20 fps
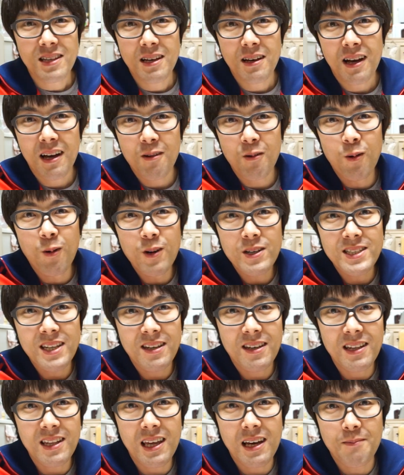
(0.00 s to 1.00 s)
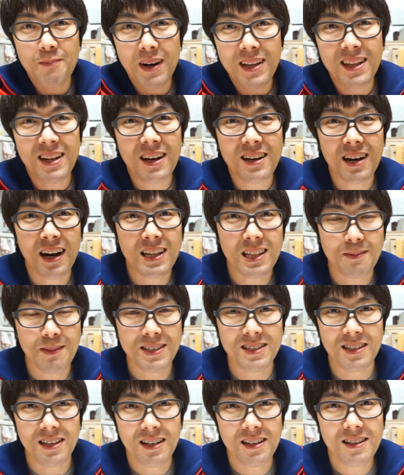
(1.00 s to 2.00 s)
で大きさ的にはまだ何か入って
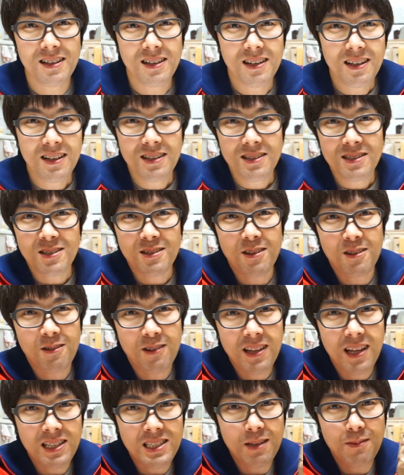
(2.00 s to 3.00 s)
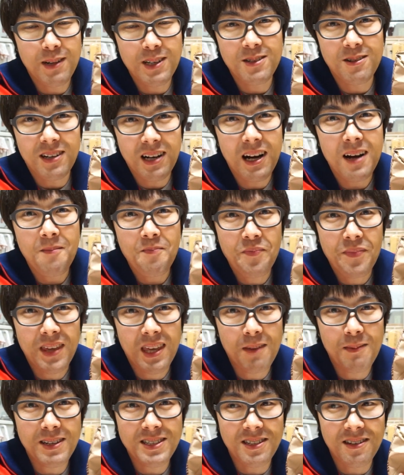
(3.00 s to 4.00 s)
ますちょっと取り出してみましょうか
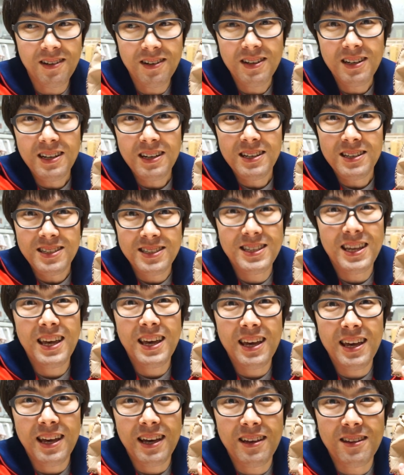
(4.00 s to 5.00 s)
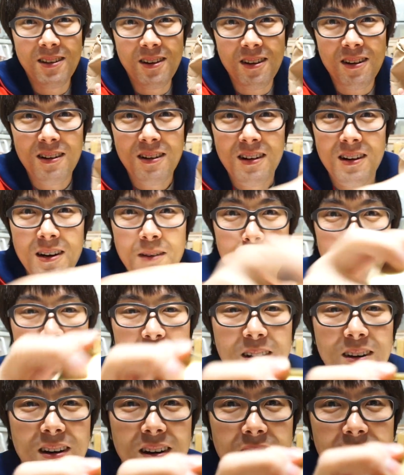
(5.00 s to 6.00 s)
いきますよせーのポン